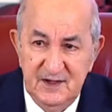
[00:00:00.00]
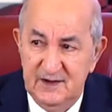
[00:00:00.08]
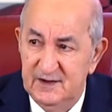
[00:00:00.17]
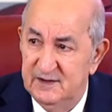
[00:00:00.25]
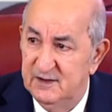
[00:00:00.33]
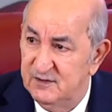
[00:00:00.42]

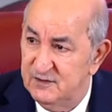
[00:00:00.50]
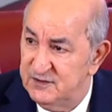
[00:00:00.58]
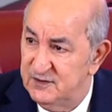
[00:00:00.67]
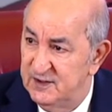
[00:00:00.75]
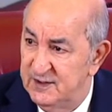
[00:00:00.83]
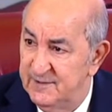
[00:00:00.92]
تاعنا دي
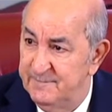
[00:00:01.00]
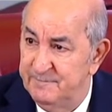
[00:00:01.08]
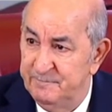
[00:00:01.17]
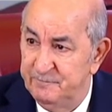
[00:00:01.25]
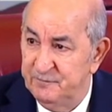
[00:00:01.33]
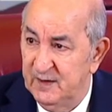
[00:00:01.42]
كونسولا
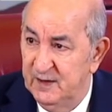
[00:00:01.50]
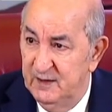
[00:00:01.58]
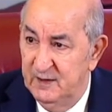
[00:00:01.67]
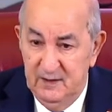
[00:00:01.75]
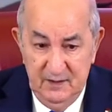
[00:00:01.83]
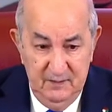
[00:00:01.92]

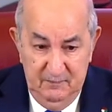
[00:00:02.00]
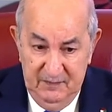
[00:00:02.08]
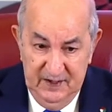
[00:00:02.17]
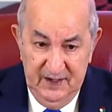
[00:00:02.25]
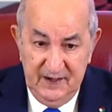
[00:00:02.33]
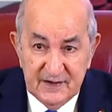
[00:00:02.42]

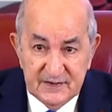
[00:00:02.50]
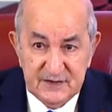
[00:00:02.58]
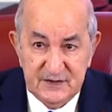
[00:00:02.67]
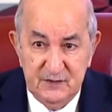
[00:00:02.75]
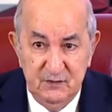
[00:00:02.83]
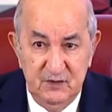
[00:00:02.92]

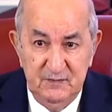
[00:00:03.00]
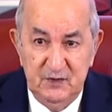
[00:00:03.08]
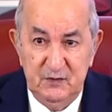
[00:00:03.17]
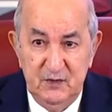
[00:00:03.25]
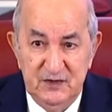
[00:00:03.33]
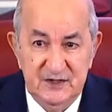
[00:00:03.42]
بالاخص وين
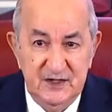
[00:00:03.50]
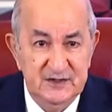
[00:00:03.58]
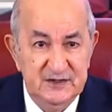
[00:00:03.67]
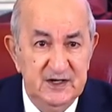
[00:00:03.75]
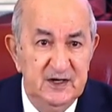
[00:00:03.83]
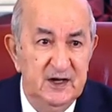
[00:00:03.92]
متواجده
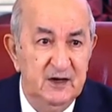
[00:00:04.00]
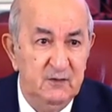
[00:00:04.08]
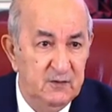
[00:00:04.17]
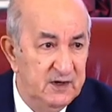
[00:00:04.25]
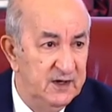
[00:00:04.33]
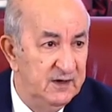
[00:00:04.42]
جاليه
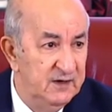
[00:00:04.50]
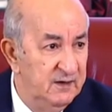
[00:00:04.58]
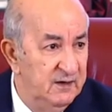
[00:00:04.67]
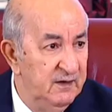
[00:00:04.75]
قويه